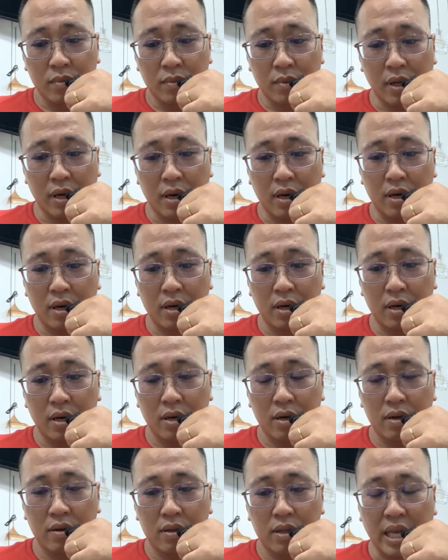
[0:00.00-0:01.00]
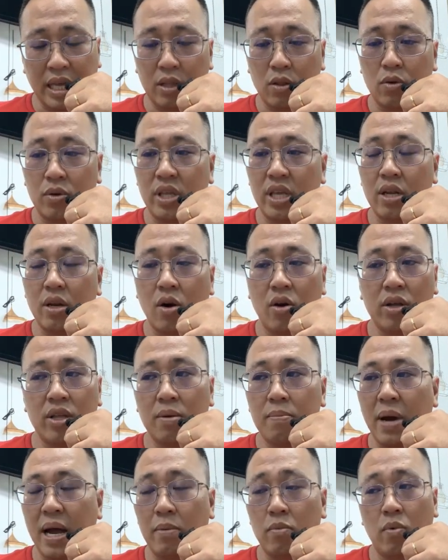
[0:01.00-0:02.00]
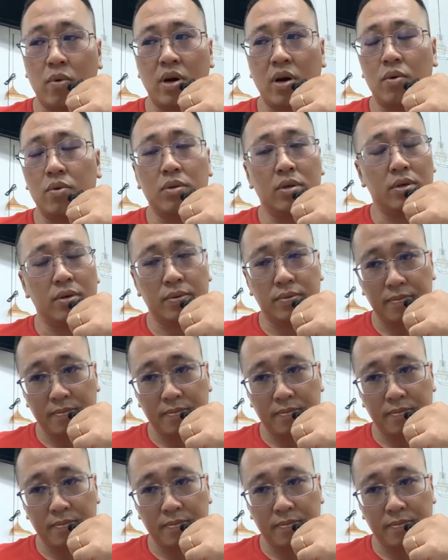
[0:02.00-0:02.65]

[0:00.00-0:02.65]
đó thì tôi chỉ nói với bạn một câu thôi